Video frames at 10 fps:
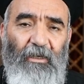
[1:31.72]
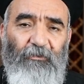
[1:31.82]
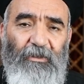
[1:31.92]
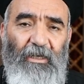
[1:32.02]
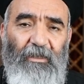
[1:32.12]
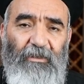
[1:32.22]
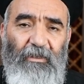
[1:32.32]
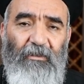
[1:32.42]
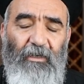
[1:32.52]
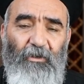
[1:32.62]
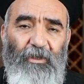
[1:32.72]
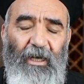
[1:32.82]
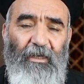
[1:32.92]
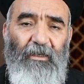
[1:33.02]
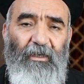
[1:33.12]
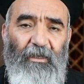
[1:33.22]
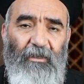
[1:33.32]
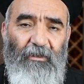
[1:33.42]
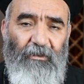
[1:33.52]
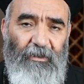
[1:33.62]
فده دليل قوي على
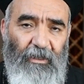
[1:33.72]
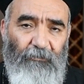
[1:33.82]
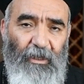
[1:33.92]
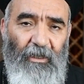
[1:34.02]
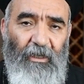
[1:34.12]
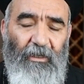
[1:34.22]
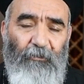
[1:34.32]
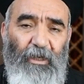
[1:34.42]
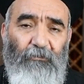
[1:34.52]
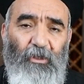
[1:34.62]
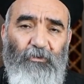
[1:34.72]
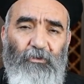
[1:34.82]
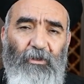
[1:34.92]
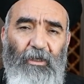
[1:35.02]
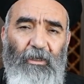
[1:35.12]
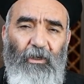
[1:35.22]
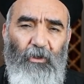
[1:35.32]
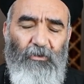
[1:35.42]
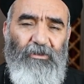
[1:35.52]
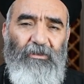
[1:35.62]
القيامه كمان موضوع
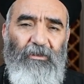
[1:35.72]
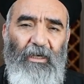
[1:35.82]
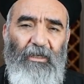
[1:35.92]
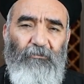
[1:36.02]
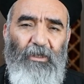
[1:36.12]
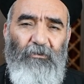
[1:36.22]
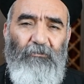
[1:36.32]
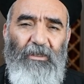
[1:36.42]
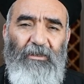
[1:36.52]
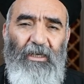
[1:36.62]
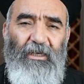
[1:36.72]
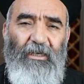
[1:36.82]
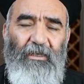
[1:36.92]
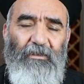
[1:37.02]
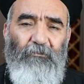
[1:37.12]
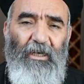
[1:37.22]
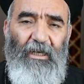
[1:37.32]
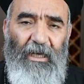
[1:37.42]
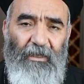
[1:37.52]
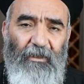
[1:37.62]
الحزن يعني مريم المجدليه كانت
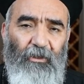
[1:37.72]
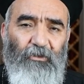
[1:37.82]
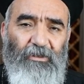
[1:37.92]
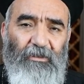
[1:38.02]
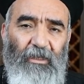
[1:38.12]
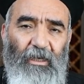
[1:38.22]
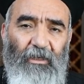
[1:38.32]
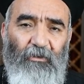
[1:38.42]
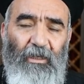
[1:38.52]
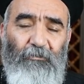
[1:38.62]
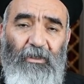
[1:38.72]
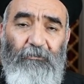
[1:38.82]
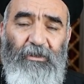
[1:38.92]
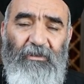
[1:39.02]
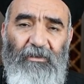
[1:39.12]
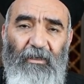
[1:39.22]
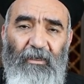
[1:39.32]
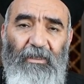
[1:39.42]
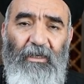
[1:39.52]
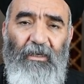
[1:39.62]
مليانه حزن ولما ربنا ظهر
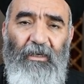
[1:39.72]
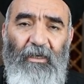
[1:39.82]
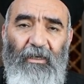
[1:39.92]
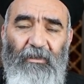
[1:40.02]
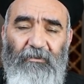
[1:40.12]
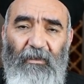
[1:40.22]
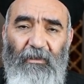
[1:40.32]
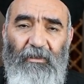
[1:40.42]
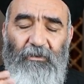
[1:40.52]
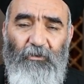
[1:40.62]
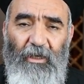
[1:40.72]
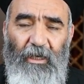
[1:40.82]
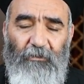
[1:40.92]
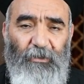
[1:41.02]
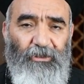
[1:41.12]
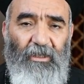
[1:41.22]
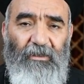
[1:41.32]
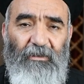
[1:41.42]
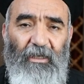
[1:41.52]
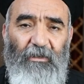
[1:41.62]
ليها انطلقت وراحت
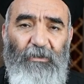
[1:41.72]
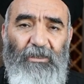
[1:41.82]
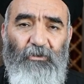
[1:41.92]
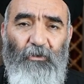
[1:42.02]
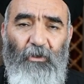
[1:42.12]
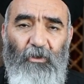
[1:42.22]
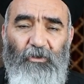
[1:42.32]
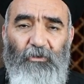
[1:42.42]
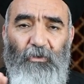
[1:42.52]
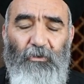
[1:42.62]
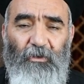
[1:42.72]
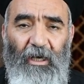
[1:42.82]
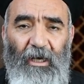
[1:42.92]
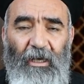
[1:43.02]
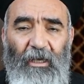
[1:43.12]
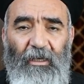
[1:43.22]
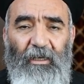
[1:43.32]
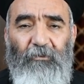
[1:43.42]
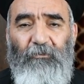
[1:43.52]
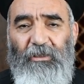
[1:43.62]
بشرت التلاميذ والحزن كله راح
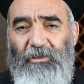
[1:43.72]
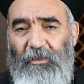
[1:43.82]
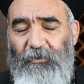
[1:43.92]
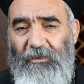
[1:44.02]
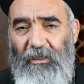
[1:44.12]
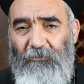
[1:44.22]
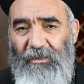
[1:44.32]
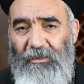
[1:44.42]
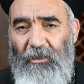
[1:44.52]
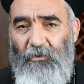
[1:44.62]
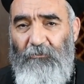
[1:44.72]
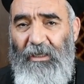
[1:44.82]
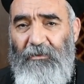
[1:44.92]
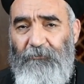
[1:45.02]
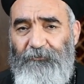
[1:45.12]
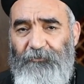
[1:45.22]
لما شافت المسيح له المجد